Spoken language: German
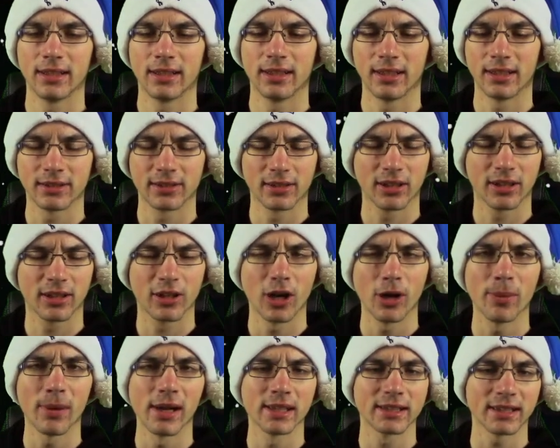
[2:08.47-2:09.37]
Also ich
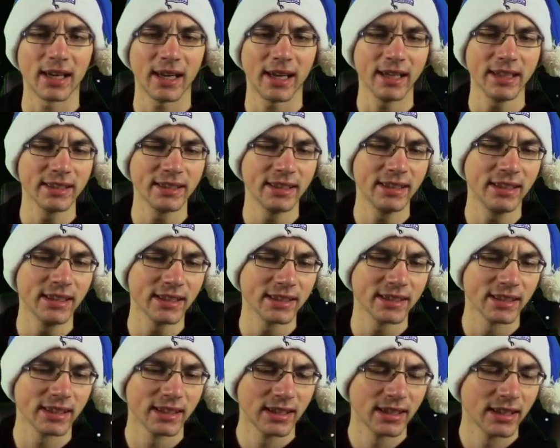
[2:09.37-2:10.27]
glaube, als
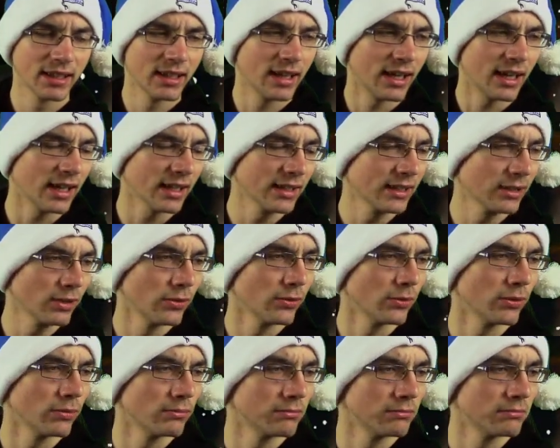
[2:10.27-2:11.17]
einziges hatte...
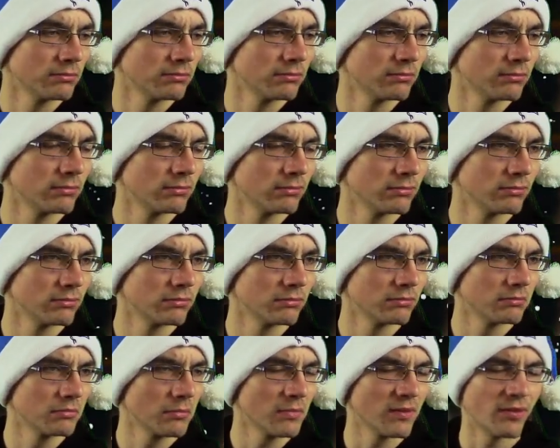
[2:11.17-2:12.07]

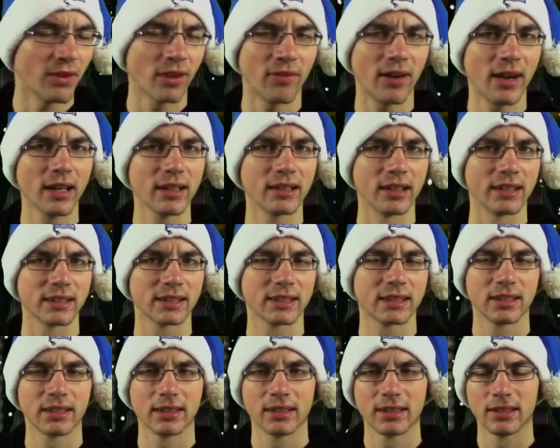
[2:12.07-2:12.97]
Wer war
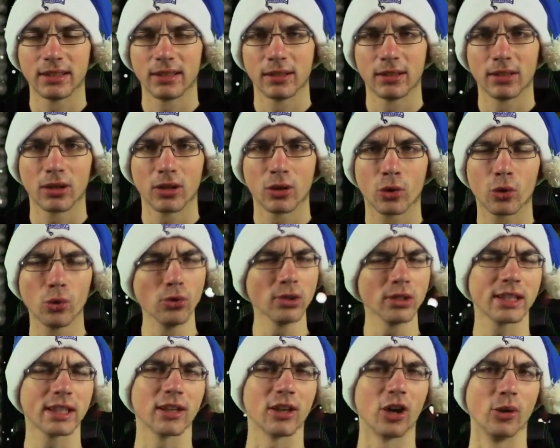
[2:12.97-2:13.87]
das?
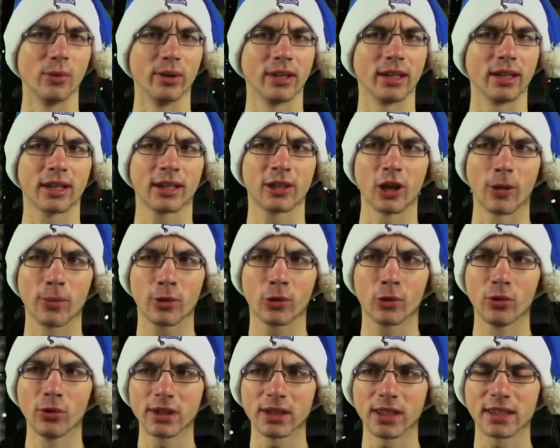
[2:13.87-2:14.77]
Groß, glaube ich. Ich glaube,
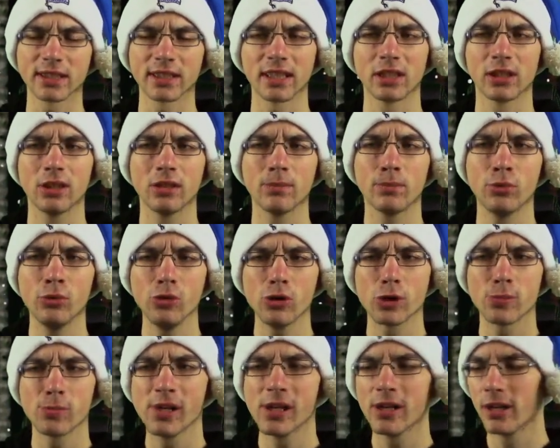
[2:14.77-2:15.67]
Groß hat sein
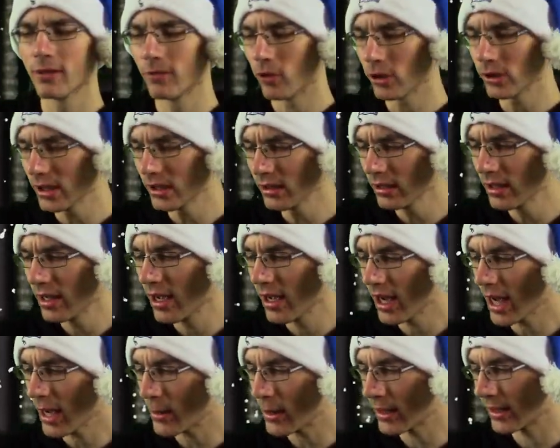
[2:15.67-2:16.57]
Debütspiel gewonnen,
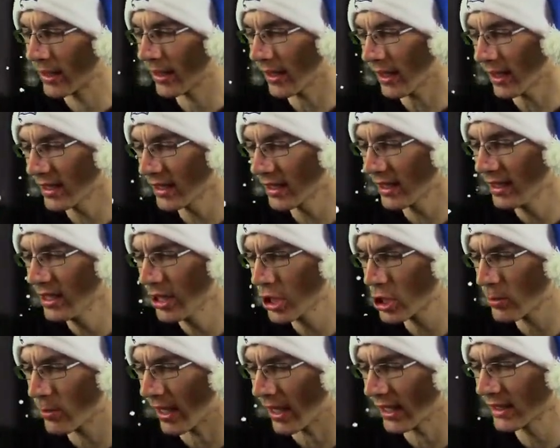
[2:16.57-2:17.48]
aber Draxler
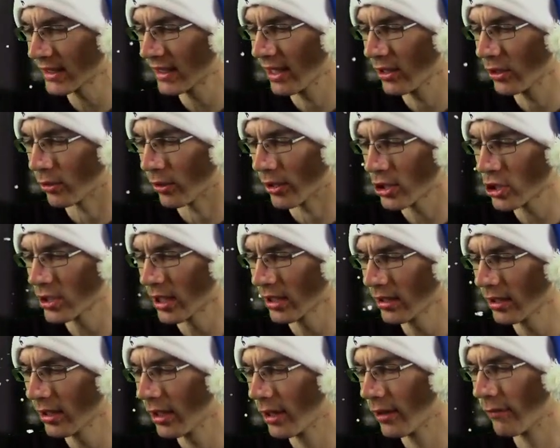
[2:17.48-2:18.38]
hier, Schweiz gegen
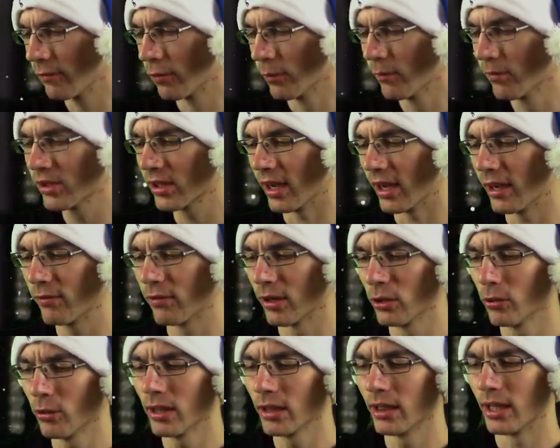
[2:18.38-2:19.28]
Deutschland, 5-3
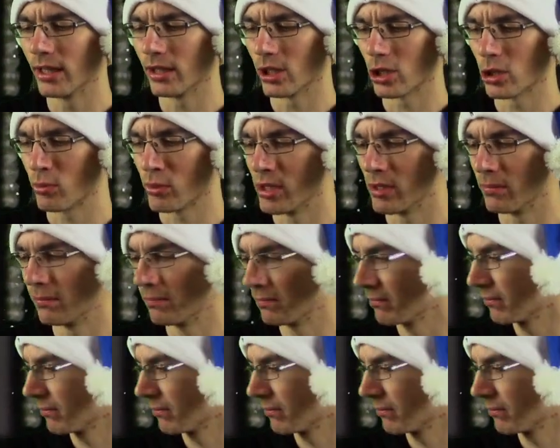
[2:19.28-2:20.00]
verloren Länderspielen.